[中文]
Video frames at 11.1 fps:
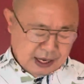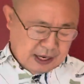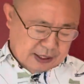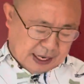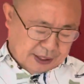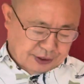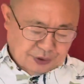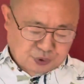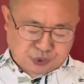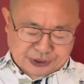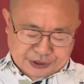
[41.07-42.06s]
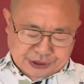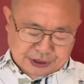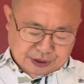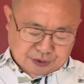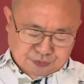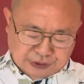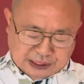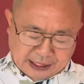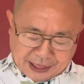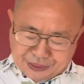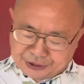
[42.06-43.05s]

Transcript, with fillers: 来对这个乌克兰